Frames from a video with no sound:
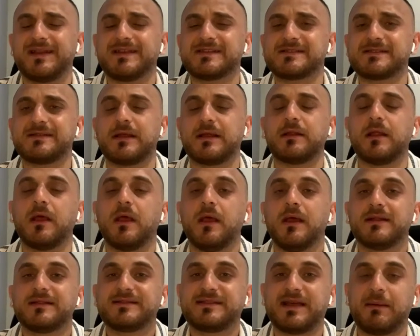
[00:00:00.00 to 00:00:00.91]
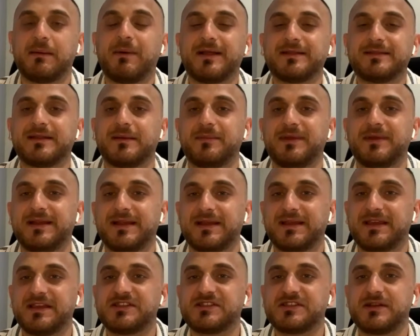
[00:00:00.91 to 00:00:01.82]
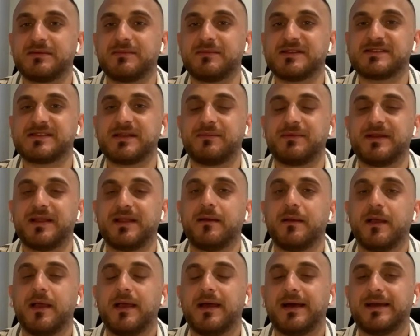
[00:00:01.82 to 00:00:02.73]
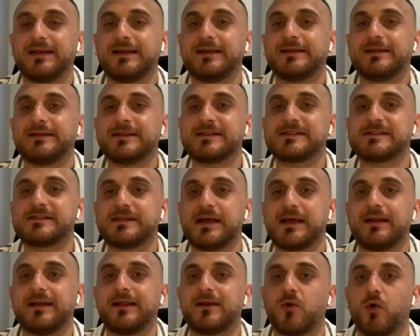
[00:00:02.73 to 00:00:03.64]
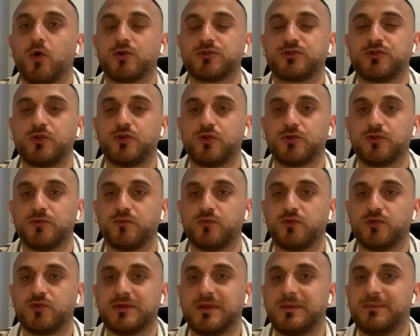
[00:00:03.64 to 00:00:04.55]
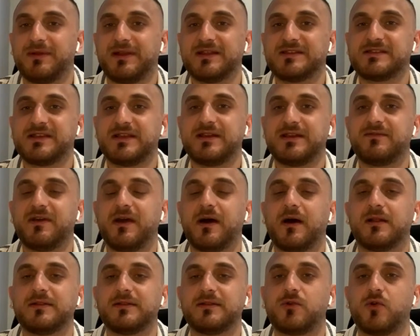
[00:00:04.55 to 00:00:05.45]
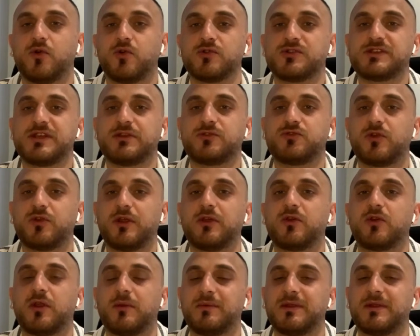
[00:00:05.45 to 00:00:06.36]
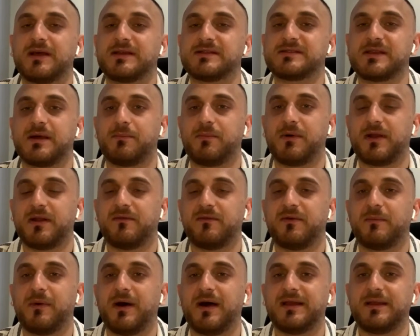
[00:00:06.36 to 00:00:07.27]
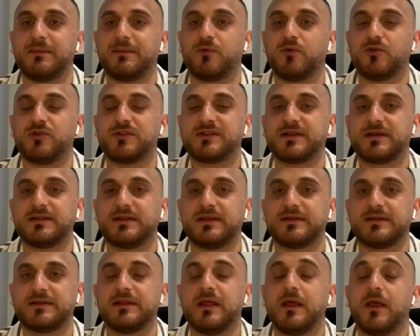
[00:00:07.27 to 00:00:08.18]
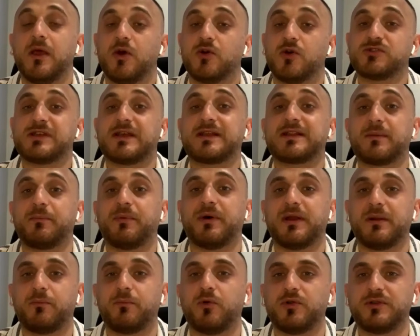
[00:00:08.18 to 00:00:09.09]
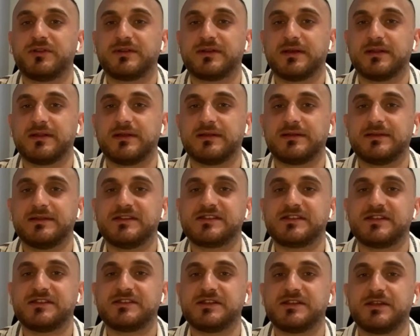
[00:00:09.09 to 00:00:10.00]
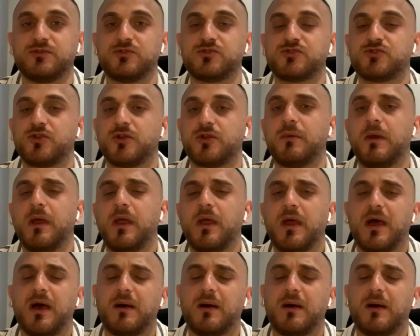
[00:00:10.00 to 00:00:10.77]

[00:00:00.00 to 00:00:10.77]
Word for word: En azından tam anlamıyla geçilmese bile hani nasıl derler orta yolun bulunabileceğini ve anlık konjektüre göre biraz daha para ve maliye politikalarının özellikle para politikalarının işleyeceğini düşünüyorum.